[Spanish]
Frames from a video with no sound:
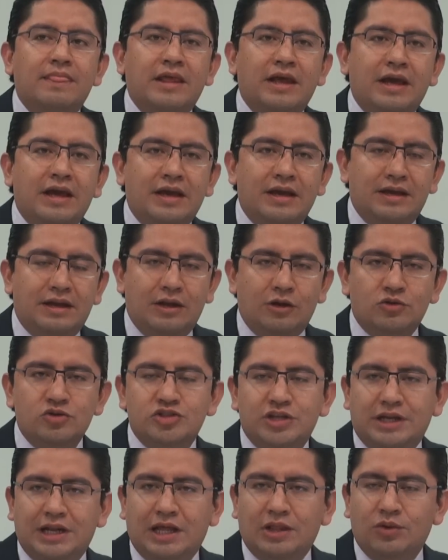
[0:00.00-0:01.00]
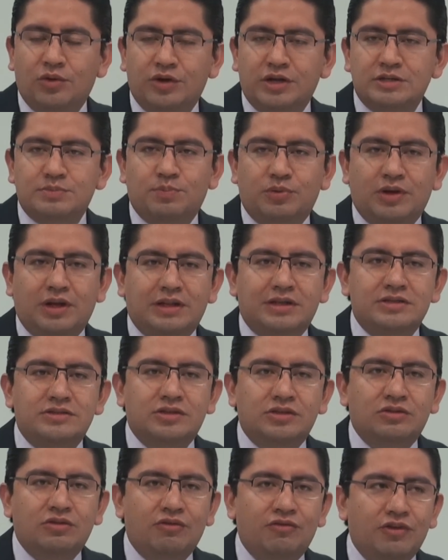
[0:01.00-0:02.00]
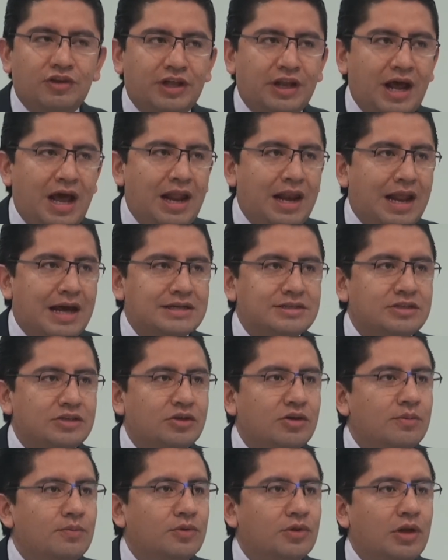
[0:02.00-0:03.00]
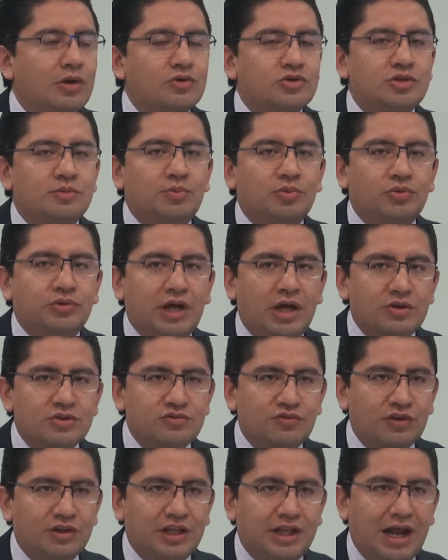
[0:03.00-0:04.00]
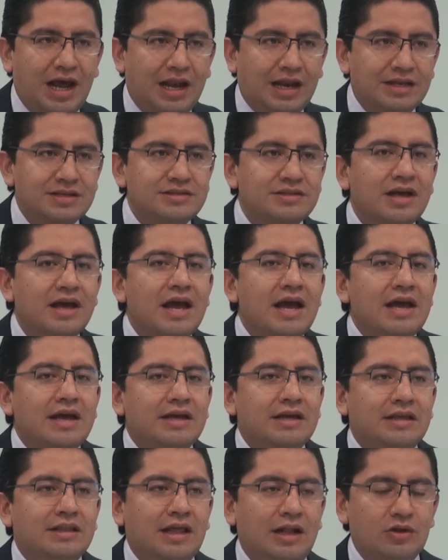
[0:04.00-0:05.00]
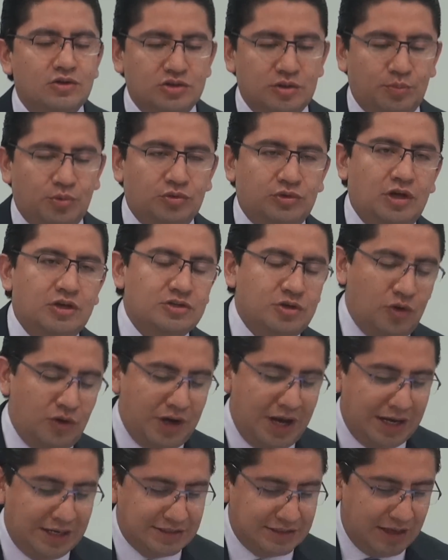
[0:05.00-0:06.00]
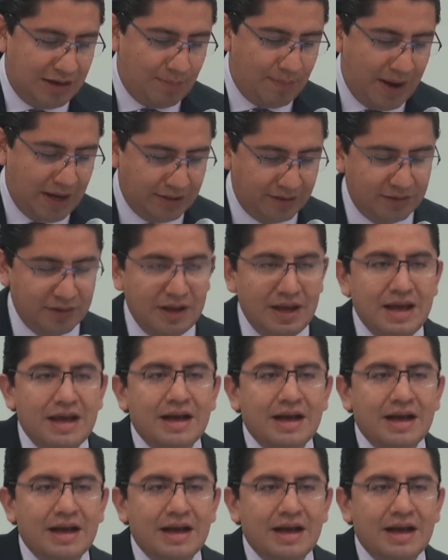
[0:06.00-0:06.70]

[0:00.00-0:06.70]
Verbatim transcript: de los senadores por el Distrito Federal, así como de los diputados federales y de los diputados locales del PAN.